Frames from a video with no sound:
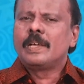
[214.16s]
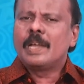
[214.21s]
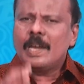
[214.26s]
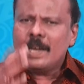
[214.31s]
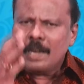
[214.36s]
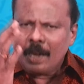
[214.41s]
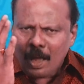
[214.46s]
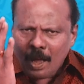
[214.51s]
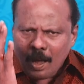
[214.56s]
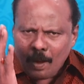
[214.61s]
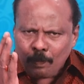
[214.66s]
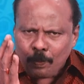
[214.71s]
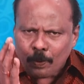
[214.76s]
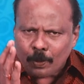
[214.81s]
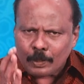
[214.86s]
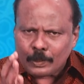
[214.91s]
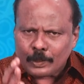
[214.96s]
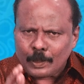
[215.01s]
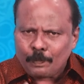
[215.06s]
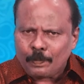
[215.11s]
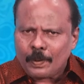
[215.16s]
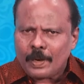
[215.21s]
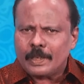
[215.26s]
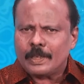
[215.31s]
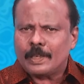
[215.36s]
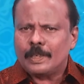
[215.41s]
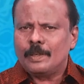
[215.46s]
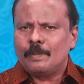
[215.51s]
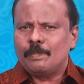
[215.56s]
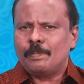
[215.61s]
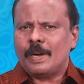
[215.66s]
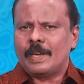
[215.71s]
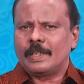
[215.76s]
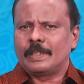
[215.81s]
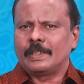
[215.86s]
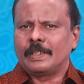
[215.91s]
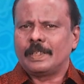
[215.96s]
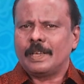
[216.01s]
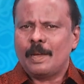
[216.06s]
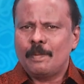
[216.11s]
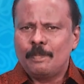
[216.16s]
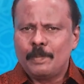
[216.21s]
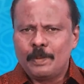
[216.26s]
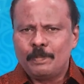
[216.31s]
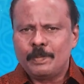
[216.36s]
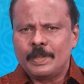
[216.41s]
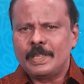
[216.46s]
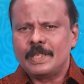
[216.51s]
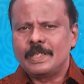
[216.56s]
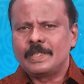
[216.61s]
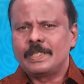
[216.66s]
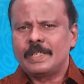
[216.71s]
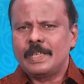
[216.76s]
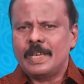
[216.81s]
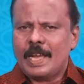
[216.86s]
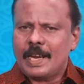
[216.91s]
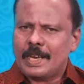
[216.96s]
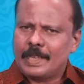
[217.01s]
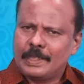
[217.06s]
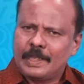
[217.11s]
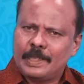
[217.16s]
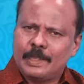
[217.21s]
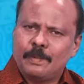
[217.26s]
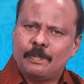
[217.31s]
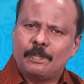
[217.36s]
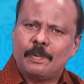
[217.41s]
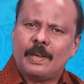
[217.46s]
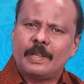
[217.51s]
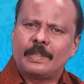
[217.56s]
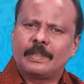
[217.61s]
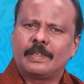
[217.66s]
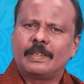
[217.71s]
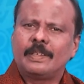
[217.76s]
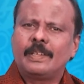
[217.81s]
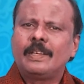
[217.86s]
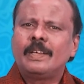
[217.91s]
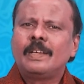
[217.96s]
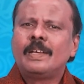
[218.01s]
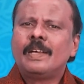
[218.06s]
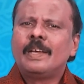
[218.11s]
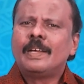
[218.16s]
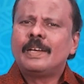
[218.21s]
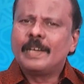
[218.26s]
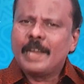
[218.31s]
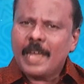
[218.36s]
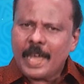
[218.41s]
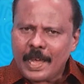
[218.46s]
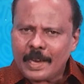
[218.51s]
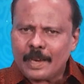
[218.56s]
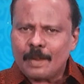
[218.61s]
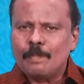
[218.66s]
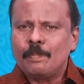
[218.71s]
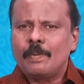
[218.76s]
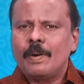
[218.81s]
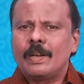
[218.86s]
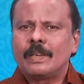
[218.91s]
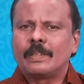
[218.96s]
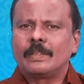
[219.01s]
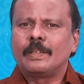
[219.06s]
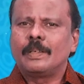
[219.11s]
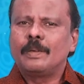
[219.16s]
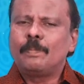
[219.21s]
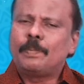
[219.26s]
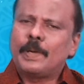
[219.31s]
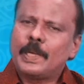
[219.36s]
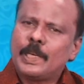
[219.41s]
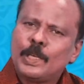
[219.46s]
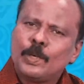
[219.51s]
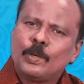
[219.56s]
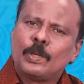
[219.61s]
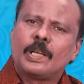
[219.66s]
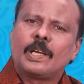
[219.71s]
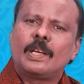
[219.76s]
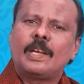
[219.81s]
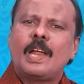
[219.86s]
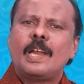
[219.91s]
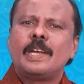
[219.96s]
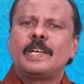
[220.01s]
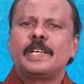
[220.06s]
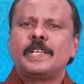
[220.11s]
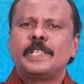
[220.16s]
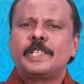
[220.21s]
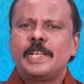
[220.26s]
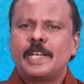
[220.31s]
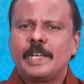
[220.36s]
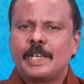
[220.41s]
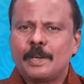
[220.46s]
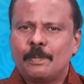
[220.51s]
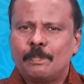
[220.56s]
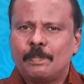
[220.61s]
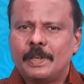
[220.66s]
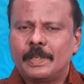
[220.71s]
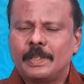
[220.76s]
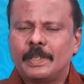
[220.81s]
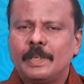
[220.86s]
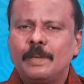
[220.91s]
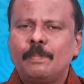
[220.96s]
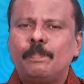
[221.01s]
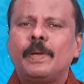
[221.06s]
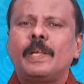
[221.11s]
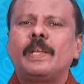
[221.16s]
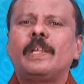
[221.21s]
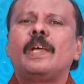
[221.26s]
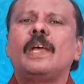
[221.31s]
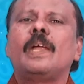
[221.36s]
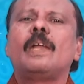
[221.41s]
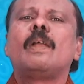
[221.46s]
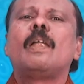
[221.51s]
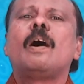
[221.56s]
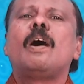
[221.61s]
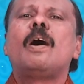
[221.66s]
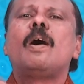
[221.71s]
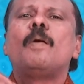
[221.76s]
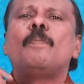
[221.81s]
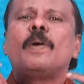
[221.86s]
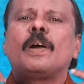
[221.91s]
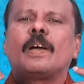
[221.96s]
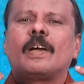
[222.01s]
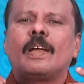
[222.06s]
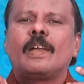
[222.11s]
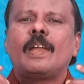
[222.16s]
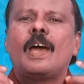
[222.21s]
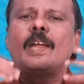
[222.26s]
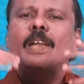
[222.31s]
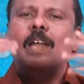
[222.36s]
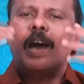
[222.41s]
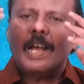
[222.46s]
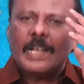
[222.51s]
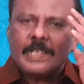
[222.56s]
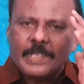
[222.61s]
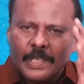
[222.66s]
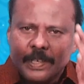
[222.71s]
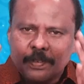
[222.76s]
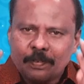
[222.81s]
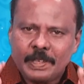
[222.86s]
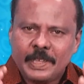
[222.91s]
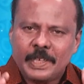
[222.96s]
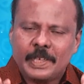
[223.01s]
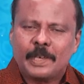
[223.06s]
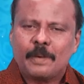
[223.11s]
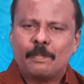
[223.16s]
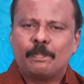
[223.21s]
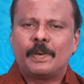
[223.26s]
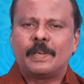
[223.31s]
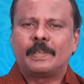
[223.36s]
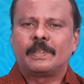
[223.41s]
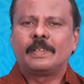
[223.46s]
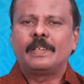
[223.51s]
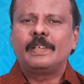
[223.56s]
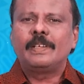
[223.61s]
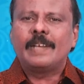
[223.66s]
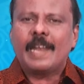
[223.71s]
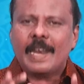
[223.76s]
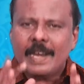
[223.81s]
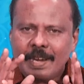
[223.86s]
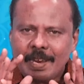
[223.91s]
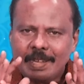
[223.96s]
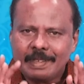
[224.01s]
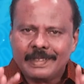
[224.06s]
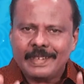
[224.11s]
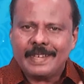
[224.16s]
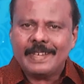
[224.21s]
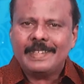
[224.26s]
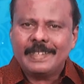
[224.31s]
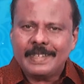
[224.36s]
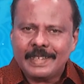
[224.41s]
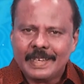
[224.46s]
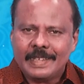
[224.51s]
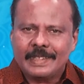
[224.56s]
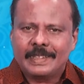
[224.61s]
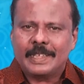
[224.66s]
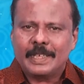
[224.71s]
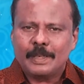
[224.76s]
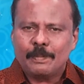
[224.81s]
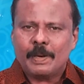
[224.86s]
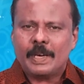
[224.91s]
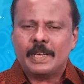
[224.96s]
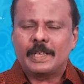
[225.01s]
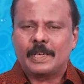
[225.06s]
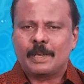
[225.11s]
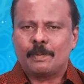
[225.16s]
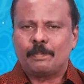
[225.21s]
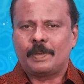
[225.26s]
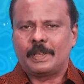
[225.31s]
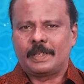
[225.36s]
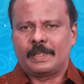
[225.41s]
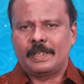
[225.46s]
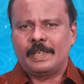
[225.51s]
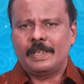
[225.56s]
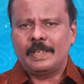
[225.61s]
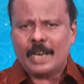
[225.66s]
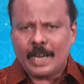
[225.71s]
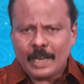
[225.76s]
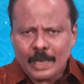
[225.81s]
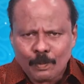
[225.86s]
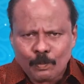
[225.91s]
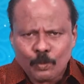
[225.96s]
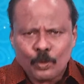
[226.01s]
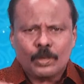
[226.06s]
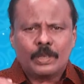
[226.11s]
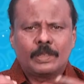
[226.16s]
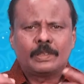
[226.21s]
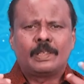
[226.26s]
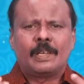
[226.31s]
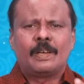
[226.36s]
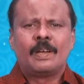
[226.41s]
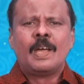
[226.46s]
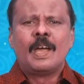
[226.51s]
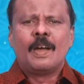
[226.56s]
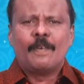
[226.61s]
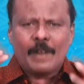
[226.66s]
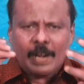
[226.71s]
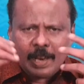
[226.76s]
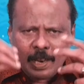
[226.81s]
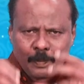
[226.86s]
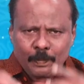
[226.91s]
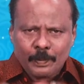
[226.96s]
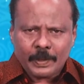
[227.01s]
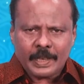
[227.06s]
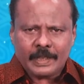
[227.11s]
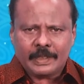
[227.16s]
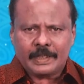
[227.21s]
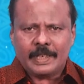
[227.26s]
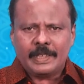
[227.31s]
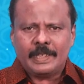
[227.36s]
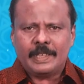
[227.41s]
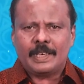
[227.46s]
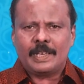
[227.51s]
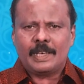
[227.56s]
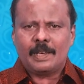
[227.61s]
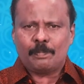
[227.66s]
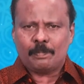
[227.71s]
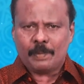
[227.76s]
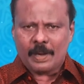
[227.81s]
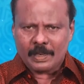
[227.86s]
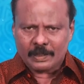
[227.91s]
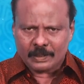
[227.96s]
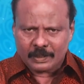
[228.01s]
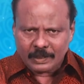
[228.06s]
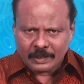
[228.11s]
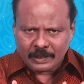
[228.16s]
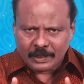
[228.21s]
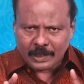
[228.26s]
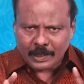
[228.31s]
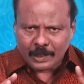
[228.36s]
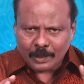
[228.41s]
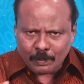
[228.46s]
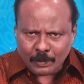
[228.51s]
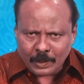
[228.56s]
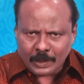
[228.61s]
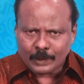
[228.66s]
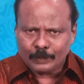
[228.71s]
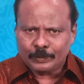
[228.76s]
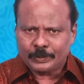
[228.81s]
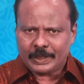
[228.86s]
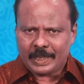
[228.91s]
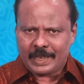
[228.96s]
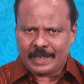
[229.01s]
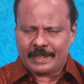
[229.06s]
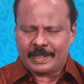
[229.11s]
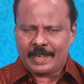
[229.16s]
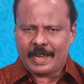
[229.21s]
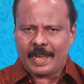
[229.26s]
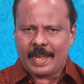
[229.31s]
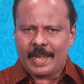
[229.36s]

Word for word: எல்லா பொருத்தப்பாடுகளும் பார்த்து அம்மி மிதிச்சு அருந்ததி பார்த்து நேரம் பார்த்து பெரியோர்களால் நிச்சயிக்கப்பட்டு பெரிய எல்லா மக்களால் ஆசீர்வதிக்கப்பட்டு நல்ல தேதிகள் தீர்மானிக்கப்பட்டு நல்ல முகூர்த்த வளர்ப்புறை தேதிகளை பார்த்து திருமணம் செய்த